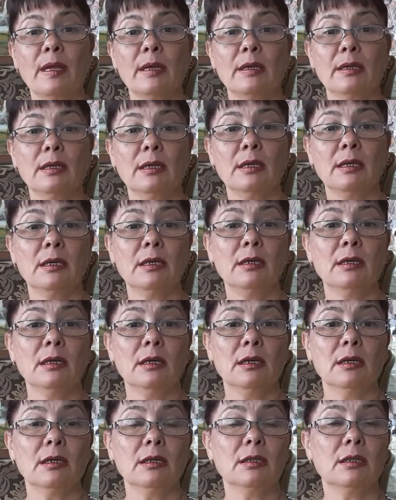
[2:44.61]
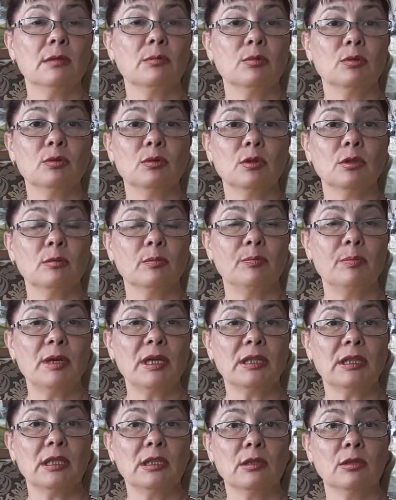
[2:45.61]
И это будут
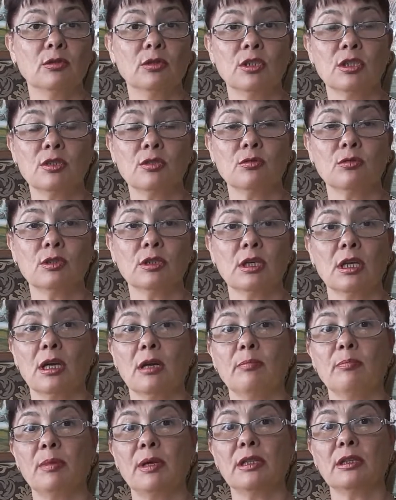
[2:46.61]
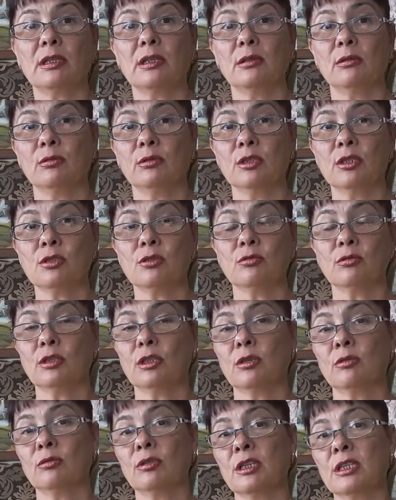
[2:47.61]
пятые лунные сутки, а пятые лунные
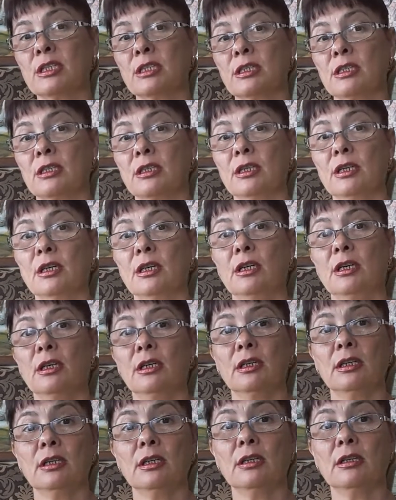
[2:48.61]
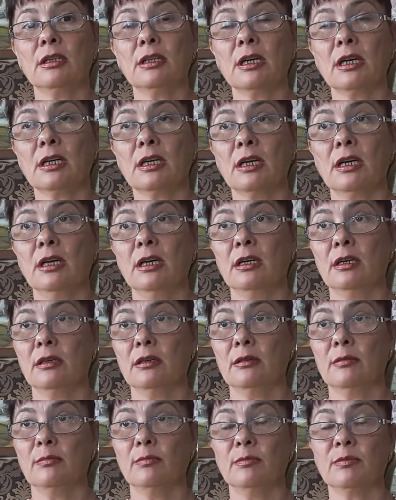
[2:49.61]
сутки у нас э, а, как
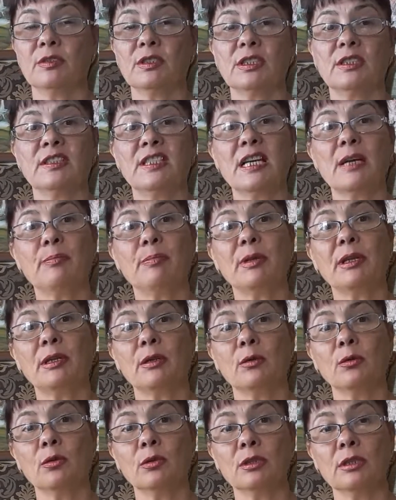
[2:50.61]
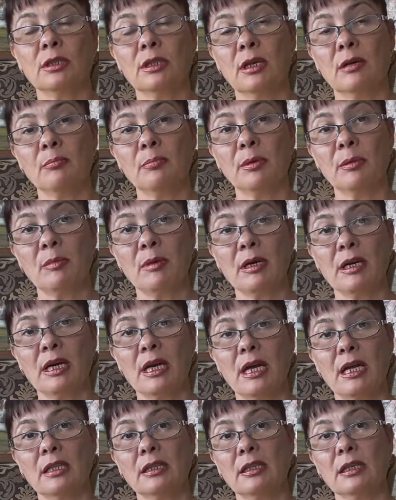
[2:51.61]
э, вся природа нам
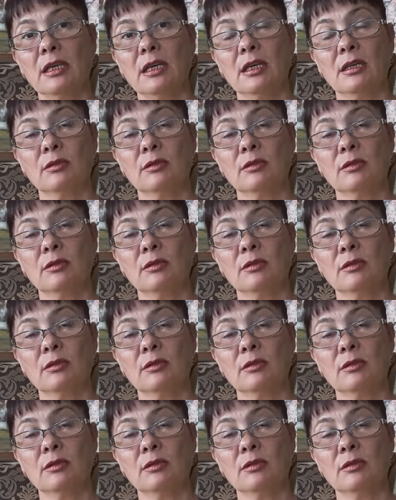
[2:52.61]
помогает.